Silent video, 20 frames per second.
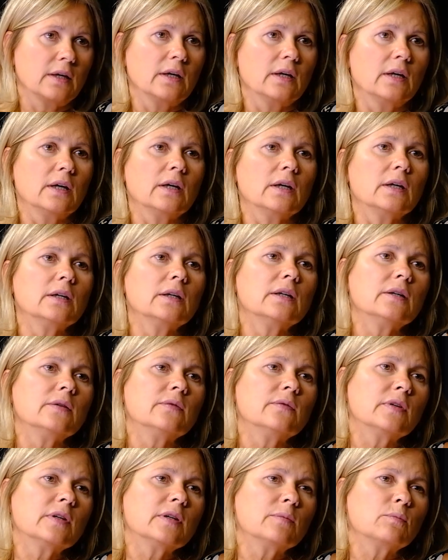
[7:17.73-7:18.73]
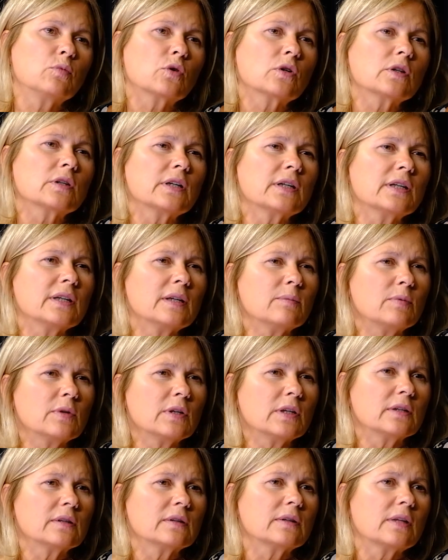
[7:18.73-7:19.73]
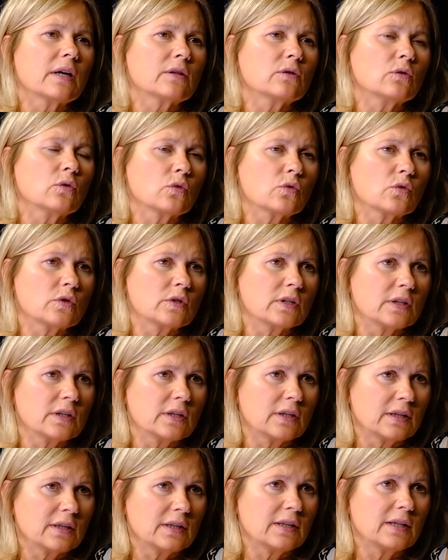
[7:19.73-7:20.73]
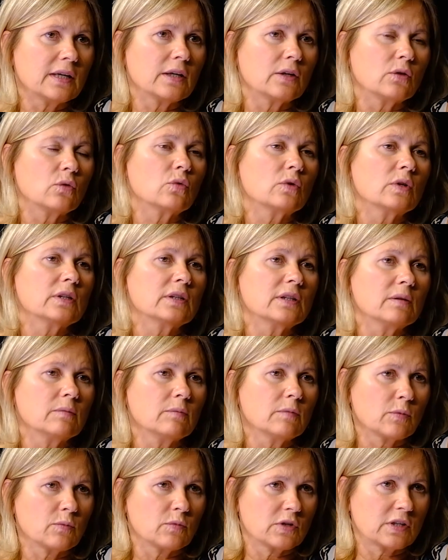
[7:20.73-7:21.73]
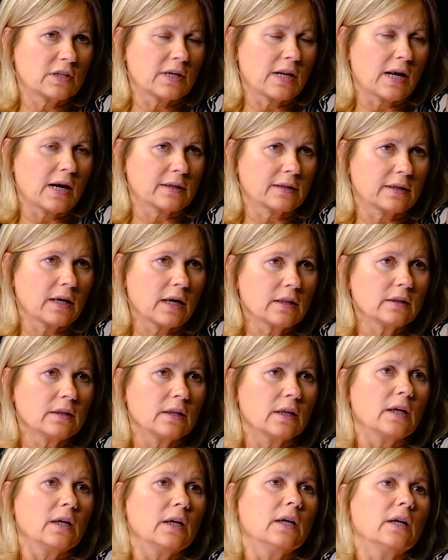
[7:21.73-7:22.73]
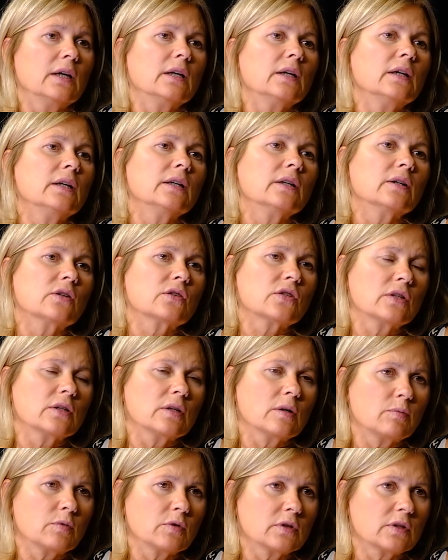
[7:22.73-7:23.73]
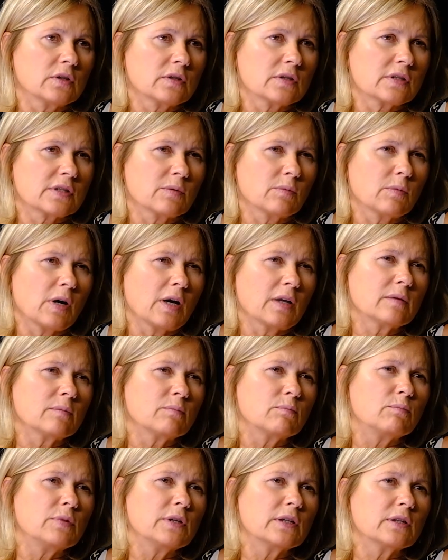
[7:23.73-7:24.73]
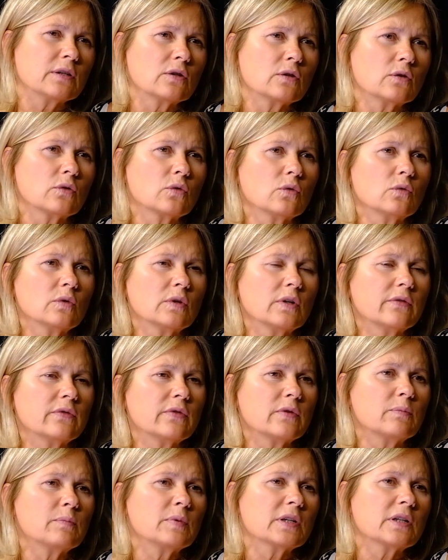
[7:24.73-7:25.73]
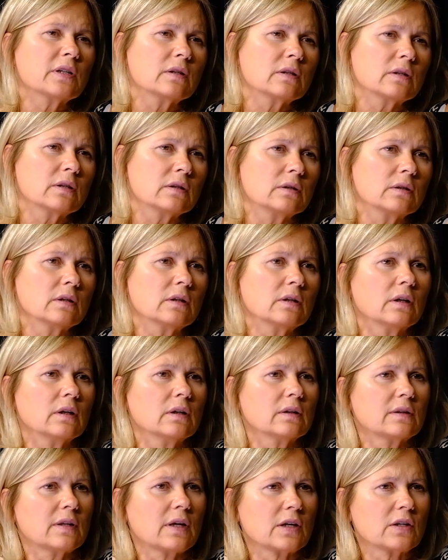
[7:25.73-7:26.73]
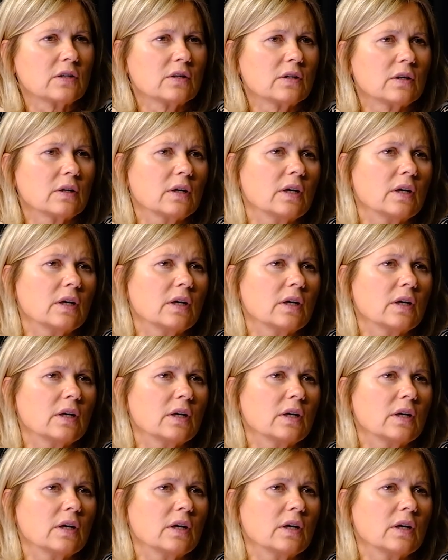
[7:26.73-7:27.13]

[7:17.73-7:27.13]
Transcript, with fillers: Hı e, ve bu kadar iyi bir teknoloji ile üretilmemişlerken aşı yapıldığı zaman bir iki gün hafif bir kırgınlık, ateş,